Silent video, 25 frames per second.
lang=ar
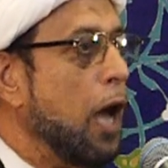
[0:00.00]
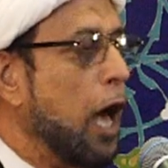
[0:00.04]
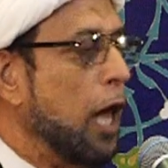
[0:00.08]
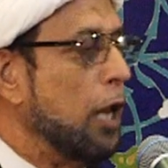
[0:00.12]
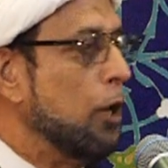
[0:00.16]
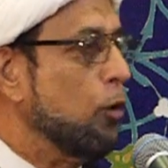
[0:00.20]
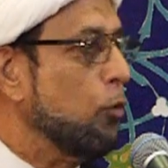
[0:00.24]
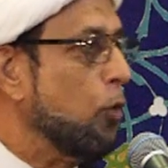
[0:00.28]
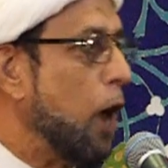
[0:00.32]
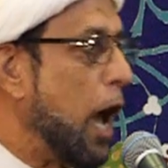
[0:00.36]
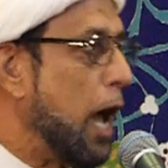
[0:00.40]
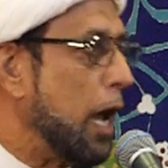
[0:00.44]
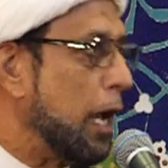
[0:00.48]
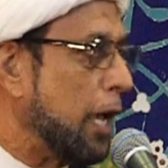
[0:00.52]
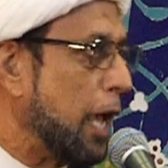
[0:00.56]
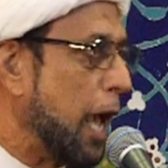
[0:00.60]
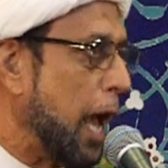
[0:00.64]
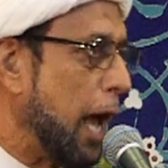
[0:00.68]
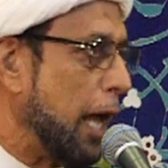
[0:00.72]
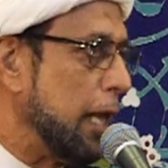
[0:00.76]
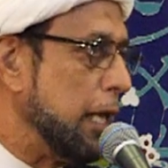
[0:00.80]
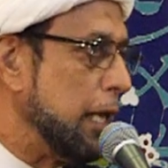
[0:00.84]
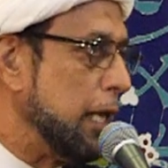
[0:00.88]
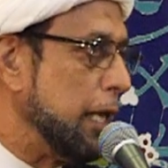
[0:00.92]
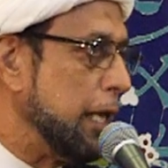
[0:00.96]

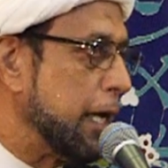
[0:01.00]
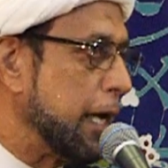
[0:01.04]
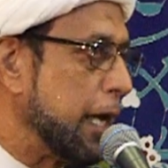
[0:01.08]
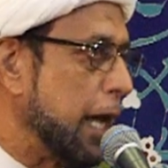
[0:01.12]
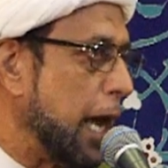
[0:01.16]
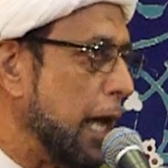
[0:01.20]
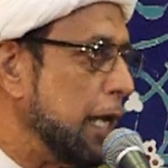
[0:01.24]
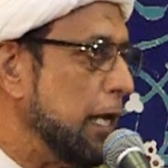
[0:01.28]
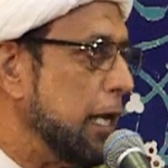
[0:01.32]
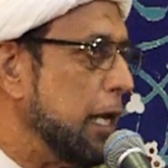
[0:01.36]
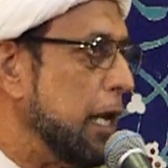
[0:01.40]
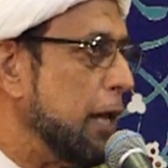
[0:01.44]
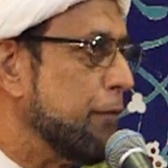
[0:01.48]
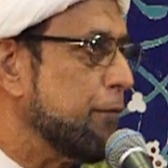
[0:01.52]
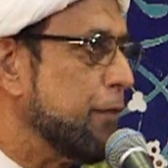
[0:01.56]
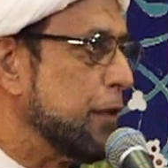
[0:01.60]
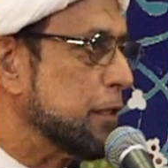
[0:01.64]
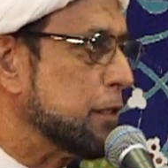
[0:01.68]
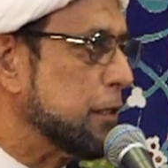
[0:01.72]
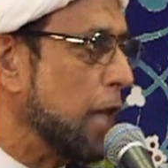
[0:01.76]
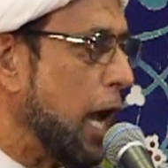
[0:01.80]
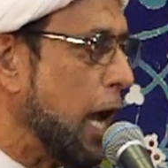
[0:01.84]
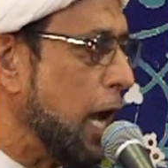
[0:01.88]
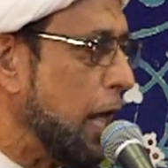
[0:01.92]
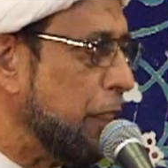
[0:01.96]
الواقع اللي
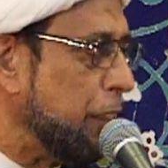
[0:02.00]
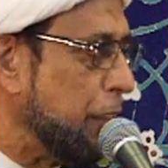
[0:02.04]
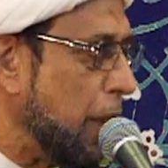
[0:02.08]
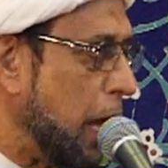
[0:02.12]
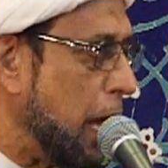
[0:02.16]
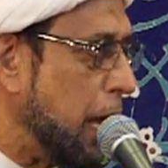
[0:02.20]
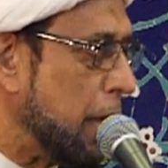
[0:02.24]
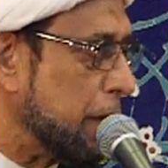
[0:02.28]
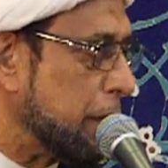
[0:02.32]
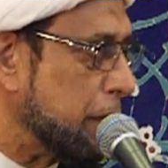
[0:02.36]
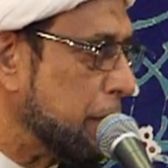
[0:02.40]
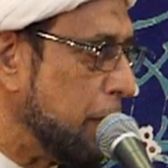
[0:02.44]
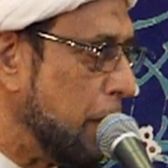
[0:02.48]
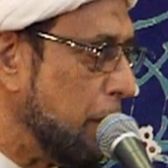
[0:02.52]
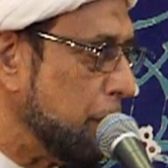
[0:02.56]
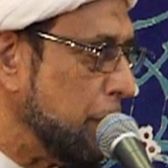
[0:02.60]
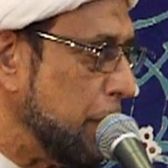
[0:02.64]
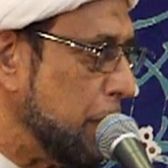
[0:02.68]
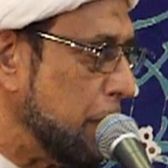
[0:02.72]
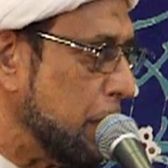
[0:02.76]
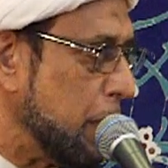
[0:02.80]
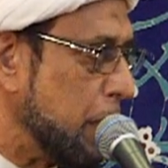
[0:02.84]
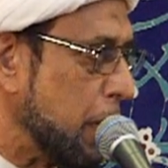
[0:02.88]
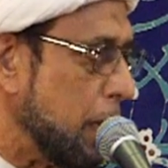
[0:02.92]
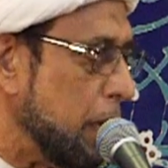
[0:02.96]
خلفت آثار
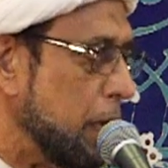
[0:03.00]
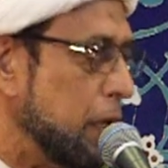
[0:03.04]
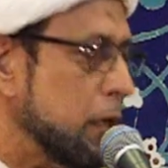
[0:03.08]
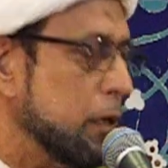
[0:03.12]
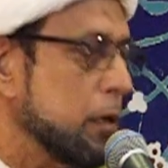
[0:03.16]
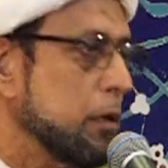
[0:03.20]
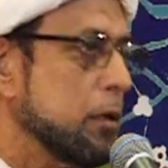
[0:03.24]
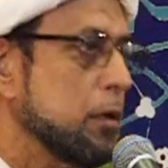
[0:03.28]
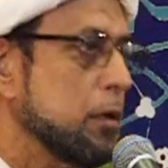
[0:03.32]
كبيرة